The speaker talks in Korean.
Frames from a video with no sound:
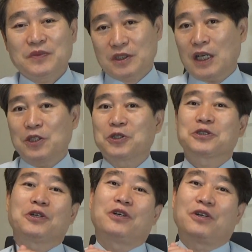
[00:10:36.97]
자,
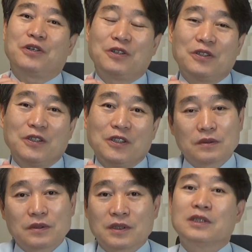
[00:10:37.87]
여기서
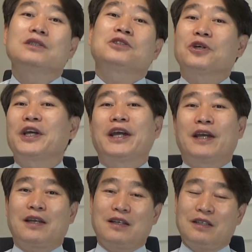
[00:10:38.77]
그
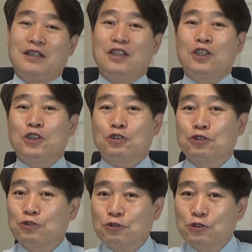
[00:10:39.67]
전에
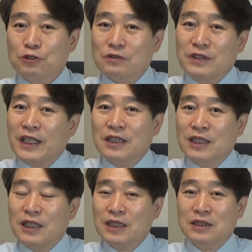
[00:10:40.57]
중국
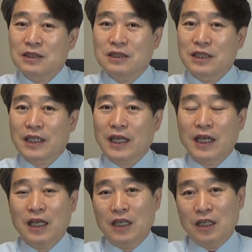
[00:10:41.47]

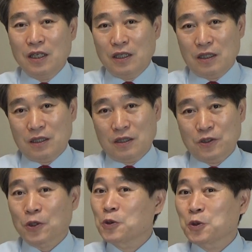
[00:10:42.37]
네티즌들에게 어,
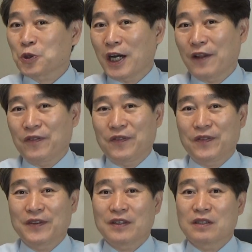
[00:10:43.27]
여론조사한
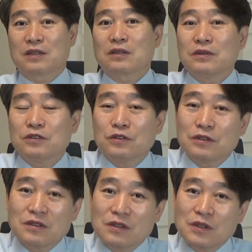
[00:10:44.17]
그런
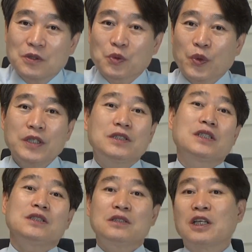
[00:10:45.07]

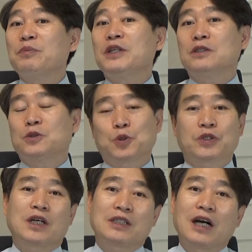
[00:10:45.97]
굉장히 재미있는
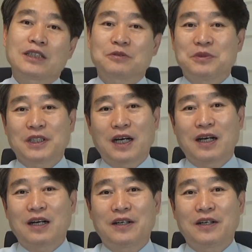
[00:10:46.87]
조사가 나왔습니다.